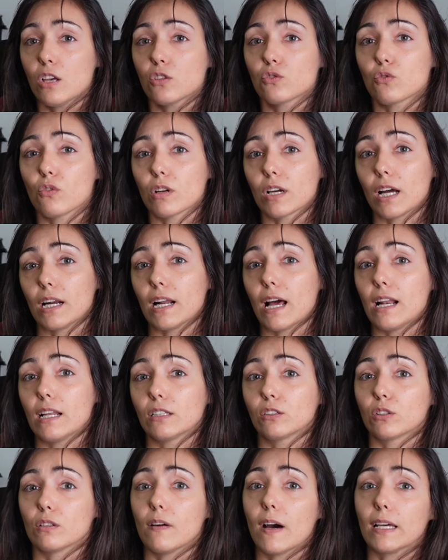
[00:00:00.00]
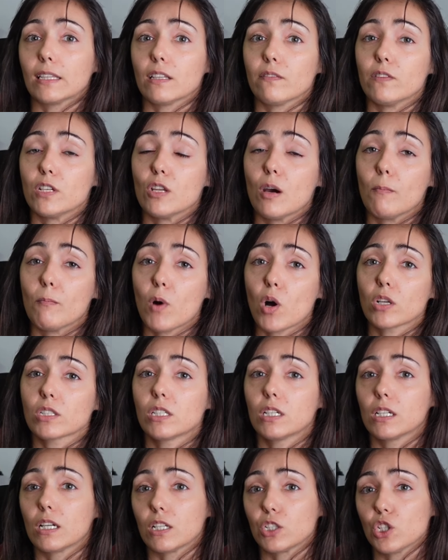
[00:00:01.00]
Sul canale trovate video
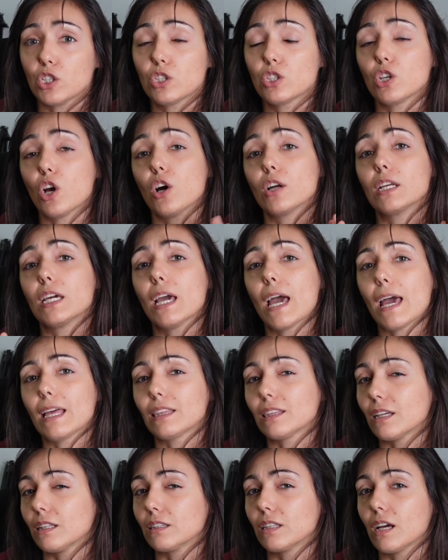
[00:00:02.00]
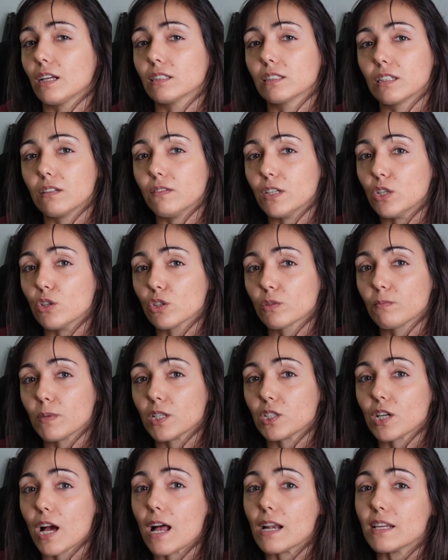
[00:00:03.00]
unboxing, recensioni e tanti altri video
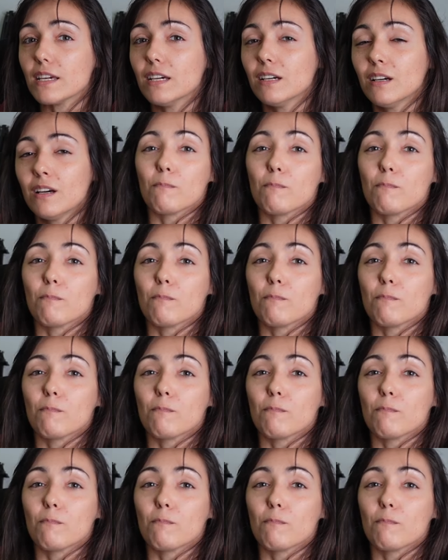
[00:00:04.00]
speciali.